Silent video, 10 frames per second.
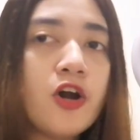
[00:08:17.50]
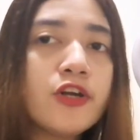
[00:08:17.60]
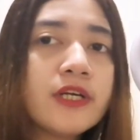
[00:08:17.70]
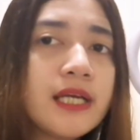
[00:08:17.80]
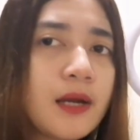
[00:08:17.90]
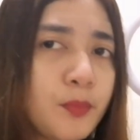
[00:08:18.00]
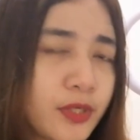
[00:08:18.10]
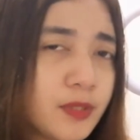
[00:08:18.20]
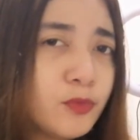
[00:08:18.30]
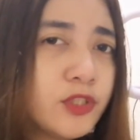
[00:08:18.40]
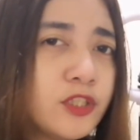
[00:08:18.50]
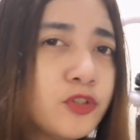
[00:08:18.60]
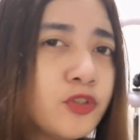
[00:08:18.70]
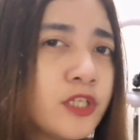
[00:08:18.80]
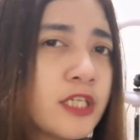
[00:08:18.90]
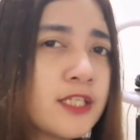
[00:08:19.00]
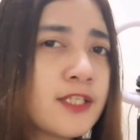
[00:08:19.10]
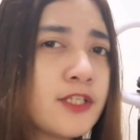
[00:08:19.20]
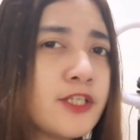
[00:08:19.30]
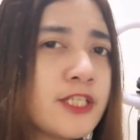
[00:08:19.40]
Or kaya, pwede mo din tong
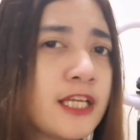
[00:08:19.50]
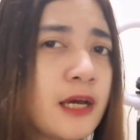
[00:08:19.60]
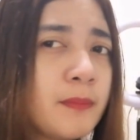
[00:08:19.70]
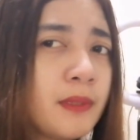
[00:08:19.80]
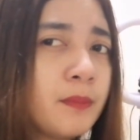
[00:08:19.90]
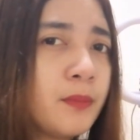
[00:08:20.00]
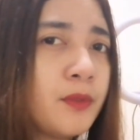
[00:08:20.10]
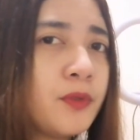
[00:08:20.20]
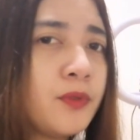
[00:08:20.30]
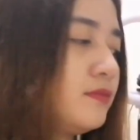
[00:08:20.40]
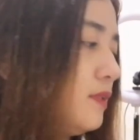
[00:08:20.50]
i-insert sa laptop mo.